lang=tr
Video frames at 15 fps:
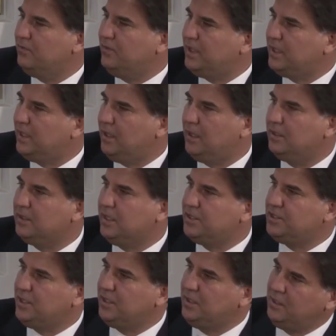ve ge
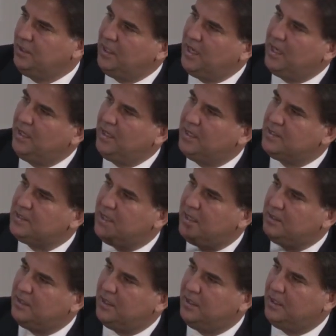gecenin ilerleyen
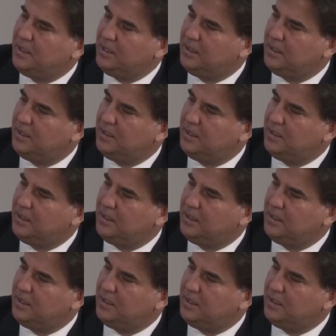saatlerine